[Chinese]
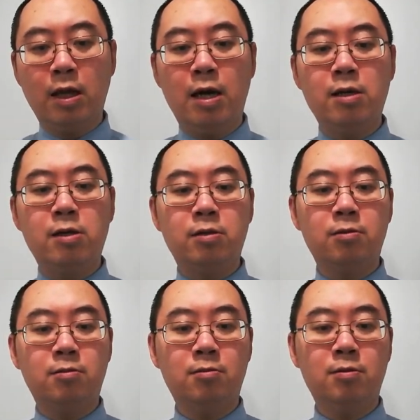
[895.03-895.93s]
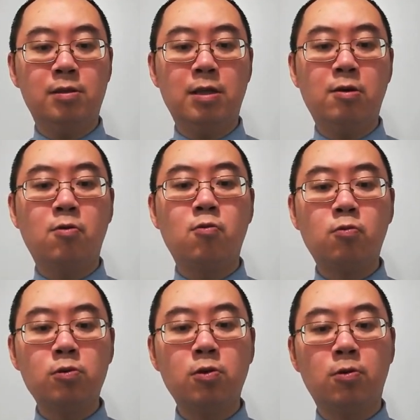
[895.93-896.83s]
耐了这个
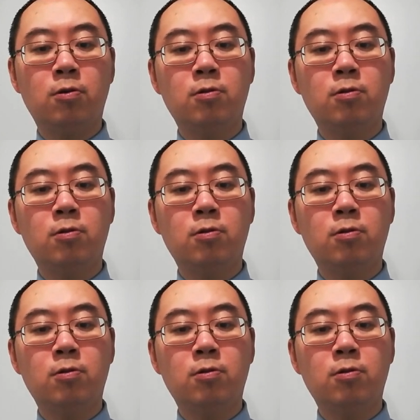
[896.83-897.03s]
苦楚，